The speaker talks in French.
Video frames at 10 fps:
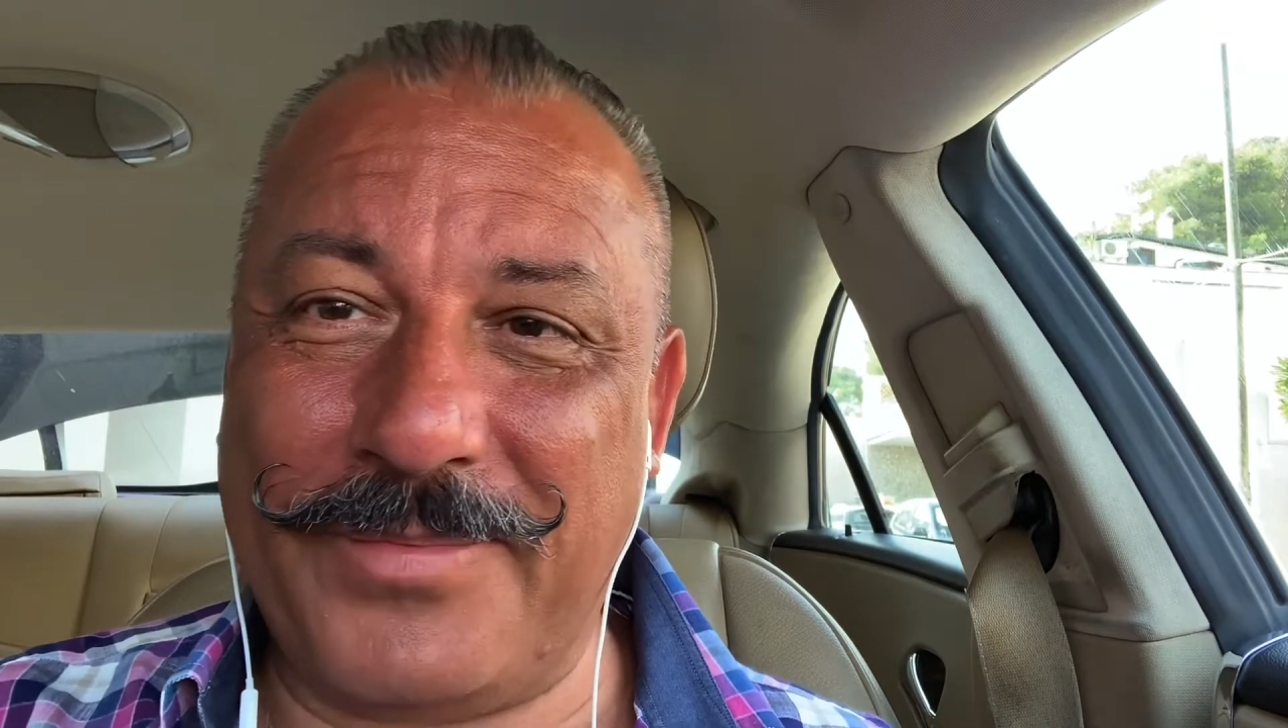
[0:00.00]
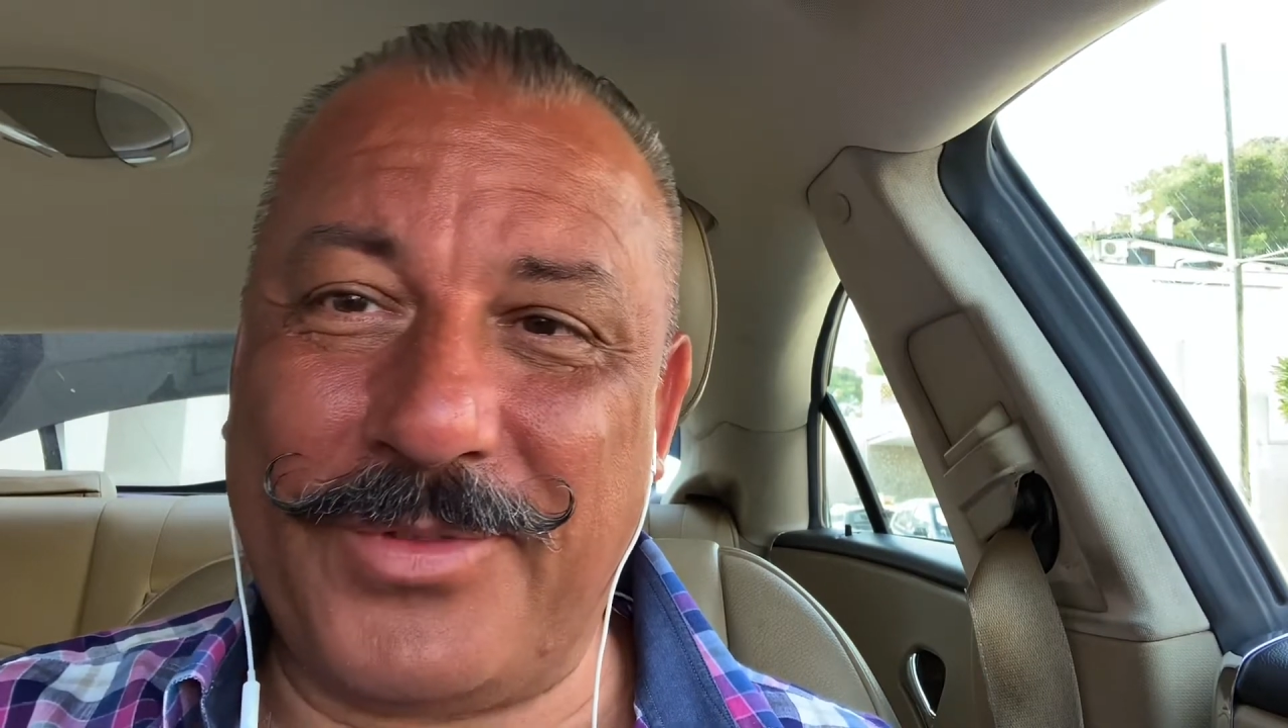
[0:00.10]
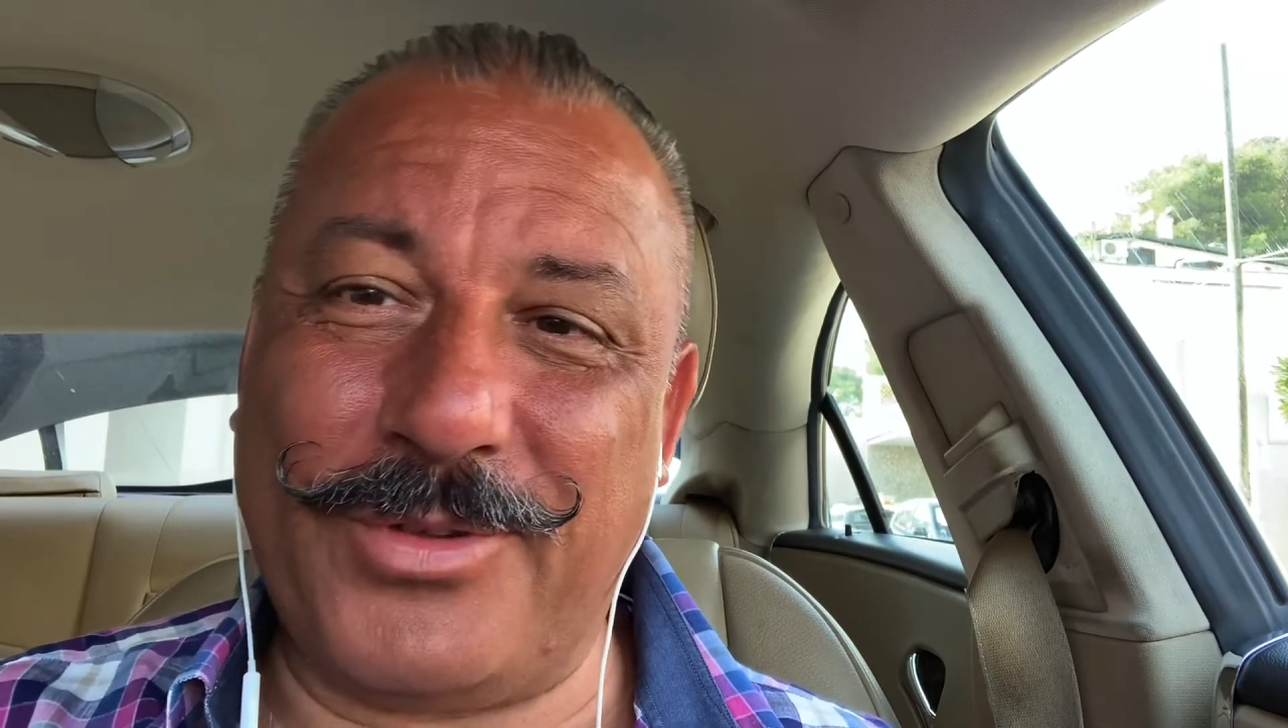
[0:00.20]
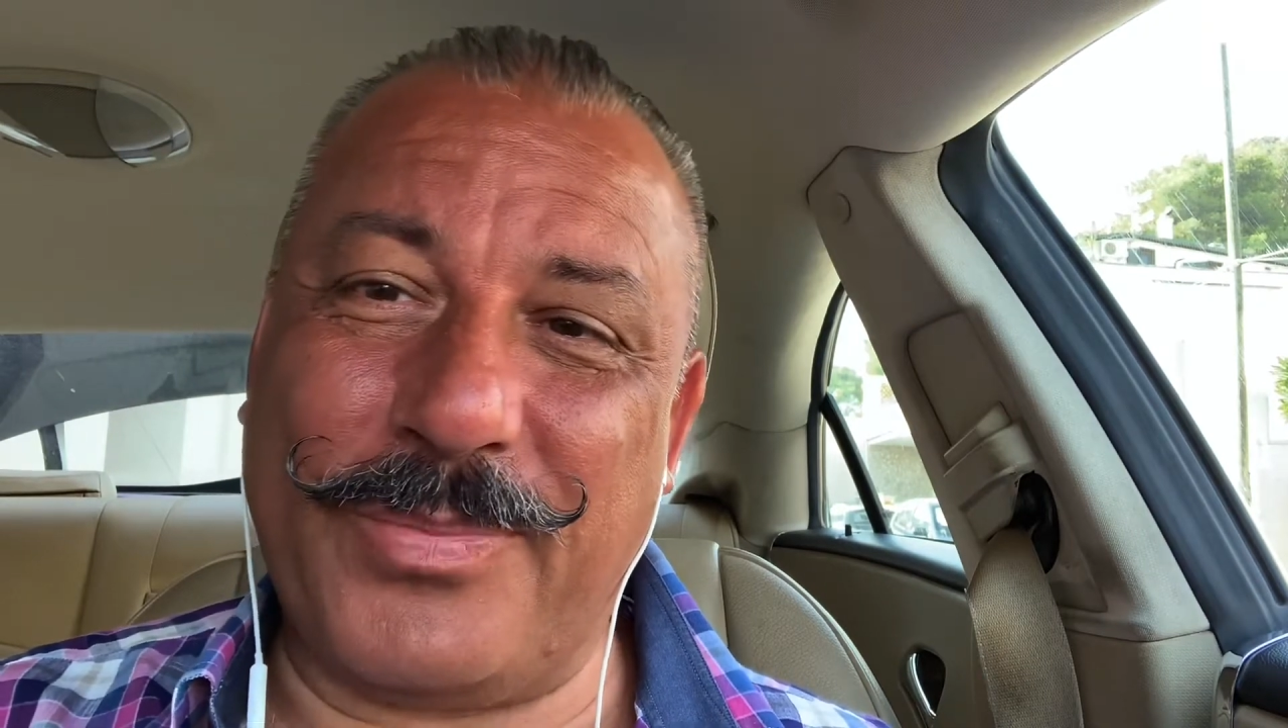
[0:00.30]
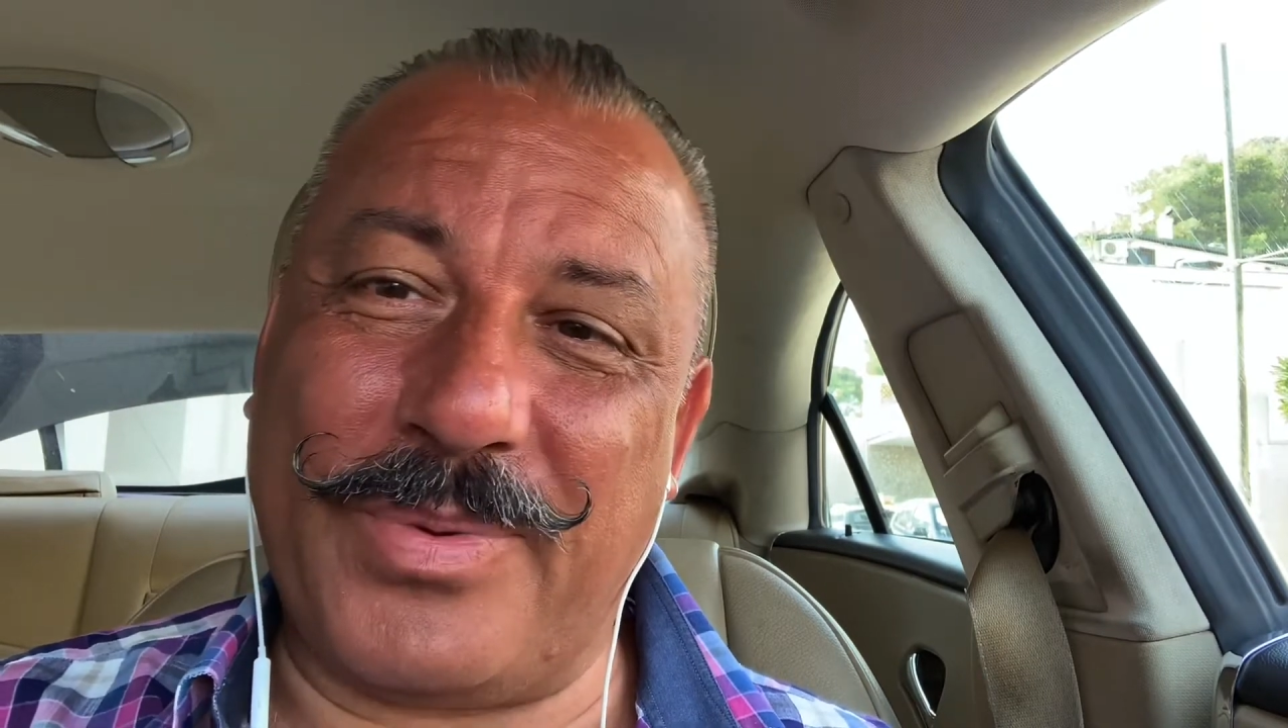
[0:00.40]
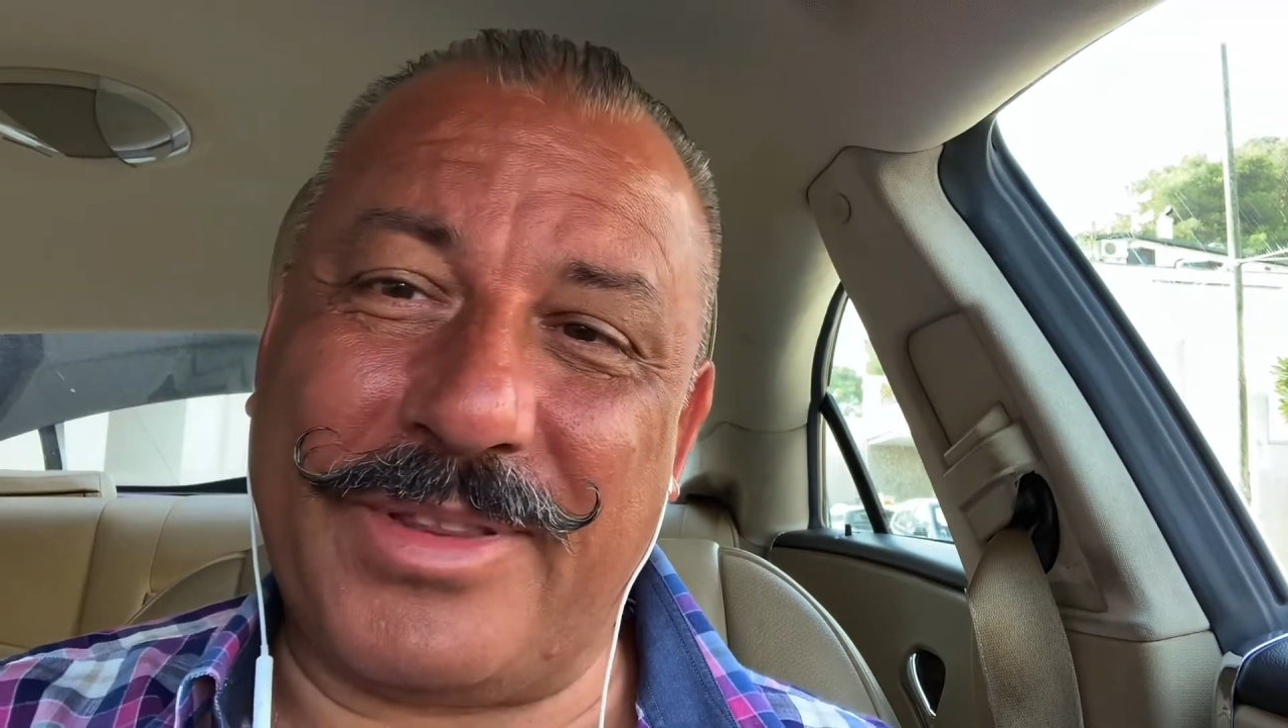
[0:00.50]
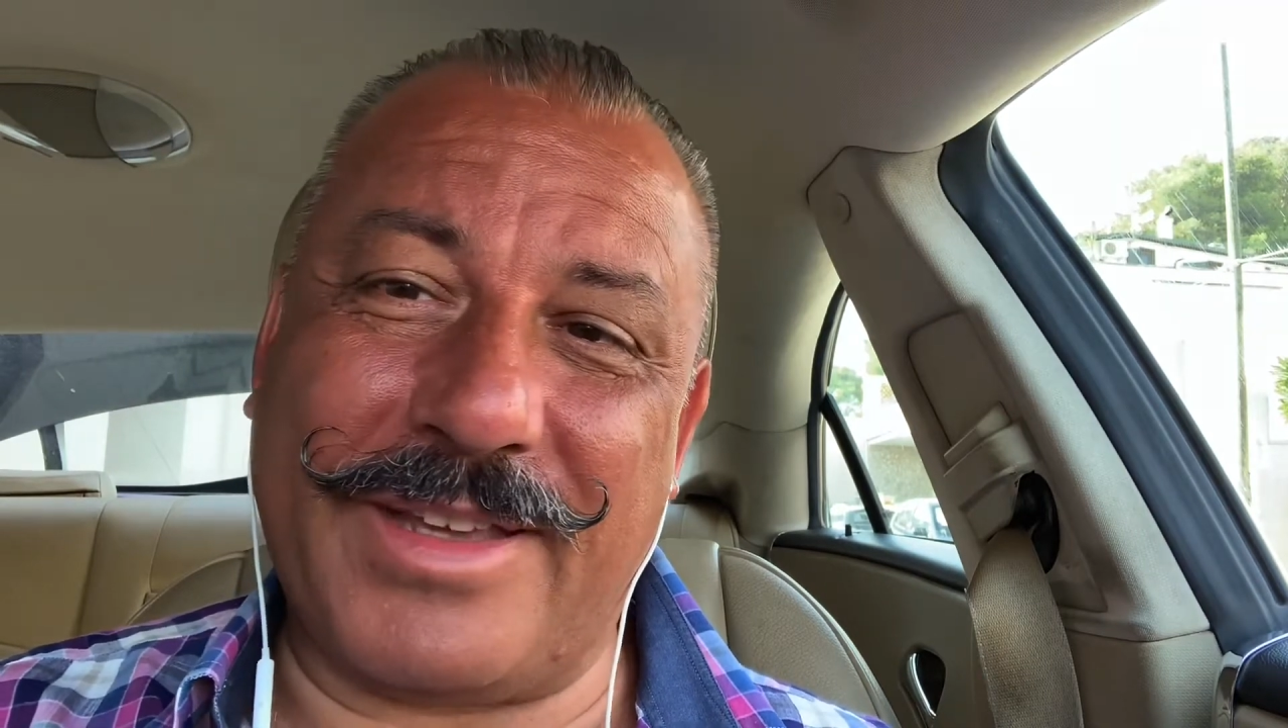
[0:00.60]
tu peux te